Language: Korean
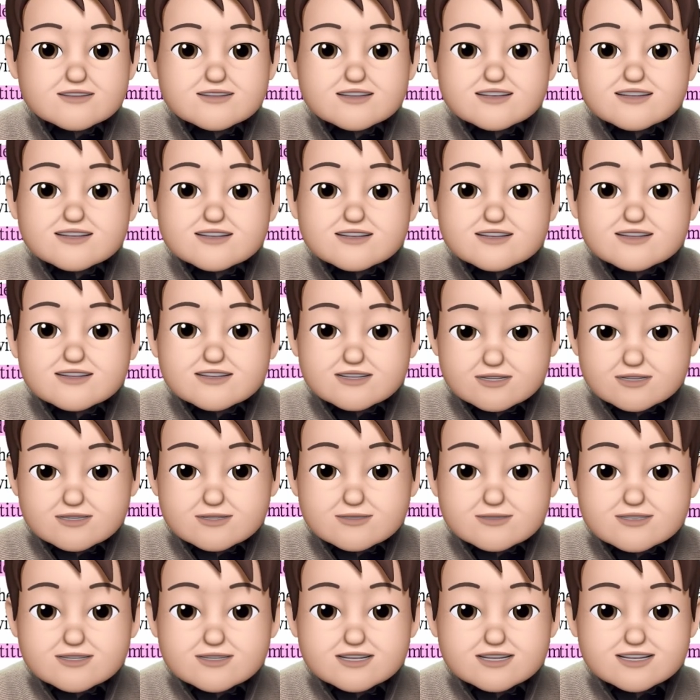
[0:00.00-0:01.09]
그
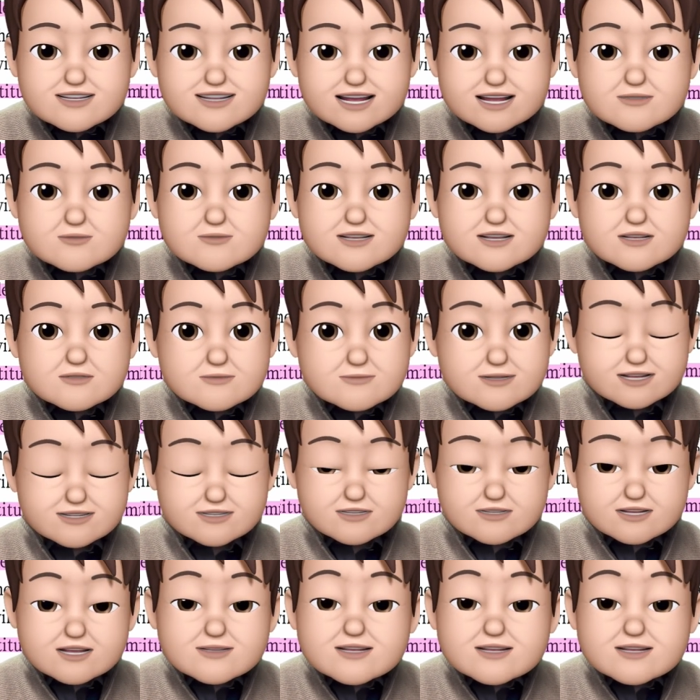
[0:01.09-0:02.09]
전형적인 상호작용